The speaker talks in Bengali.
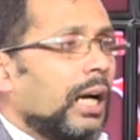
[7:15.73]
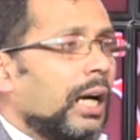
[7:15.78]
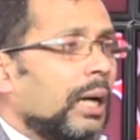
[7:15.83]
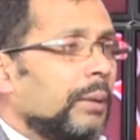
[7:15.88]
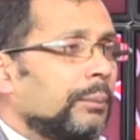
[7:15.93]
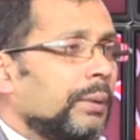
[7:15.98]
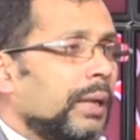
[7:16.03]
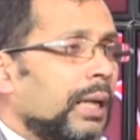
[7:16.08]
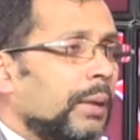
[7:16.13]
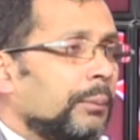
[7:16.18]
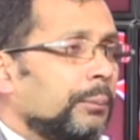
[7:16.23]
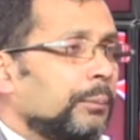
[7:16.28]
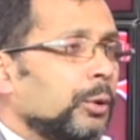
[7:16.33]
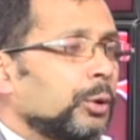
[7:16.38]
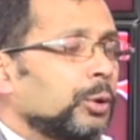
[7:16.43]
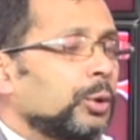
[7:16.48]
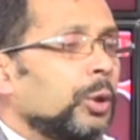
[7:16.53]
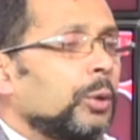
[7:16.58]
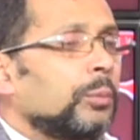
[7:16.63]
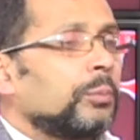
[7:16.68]
আমরা
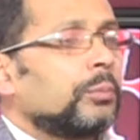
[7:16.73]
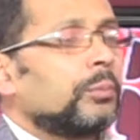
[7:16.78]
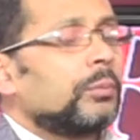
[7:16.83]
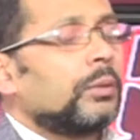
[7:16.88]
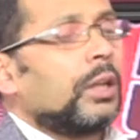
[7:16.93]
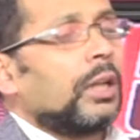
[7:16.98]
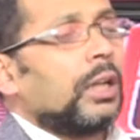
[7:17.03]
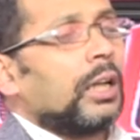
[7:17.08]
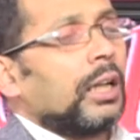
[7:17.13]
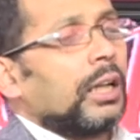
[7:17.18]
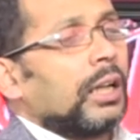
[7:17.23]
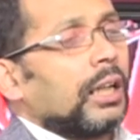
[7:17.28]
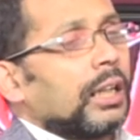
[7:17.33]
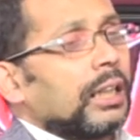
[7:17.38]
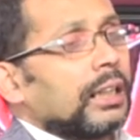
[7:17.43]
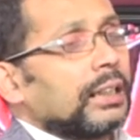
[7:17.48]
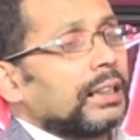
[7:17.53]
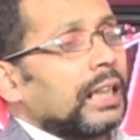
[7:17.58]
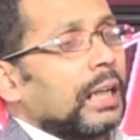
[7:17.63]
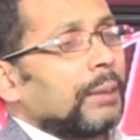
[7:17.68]
প্রথম
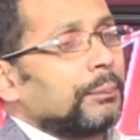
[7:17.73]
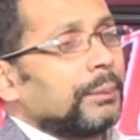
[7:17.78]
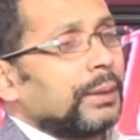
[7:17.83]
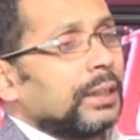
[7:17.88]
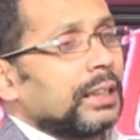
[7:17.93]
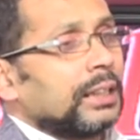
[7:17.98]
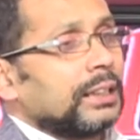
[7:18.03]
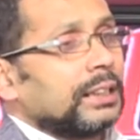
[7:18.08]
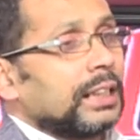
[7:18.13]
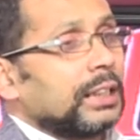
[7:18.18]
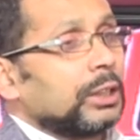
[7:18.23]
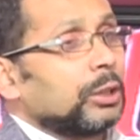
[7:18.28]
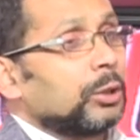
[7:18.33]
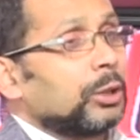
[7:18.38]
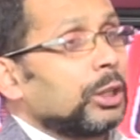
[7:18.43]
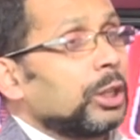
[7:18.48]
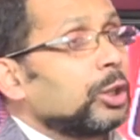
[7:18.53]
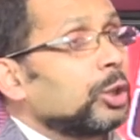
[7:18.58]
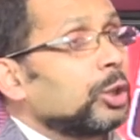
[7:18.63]
ধাপে যে ধরনের